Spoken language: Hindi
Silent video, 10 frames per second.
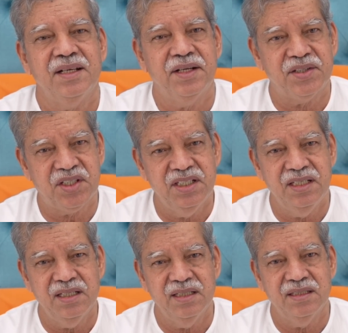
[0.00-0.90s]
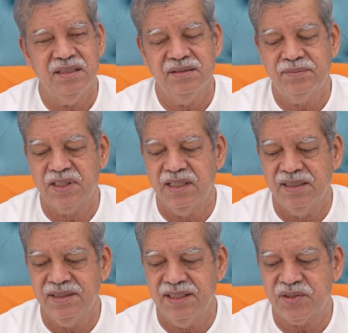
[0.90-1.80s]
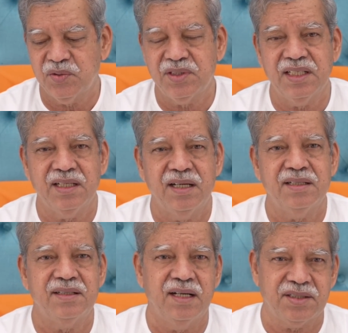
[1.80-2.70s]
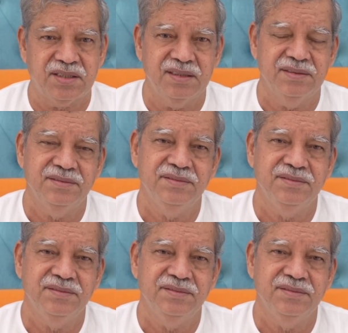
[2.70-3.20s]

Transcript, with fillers: कृषि प्रधान देश होने के कारण राष्ट्र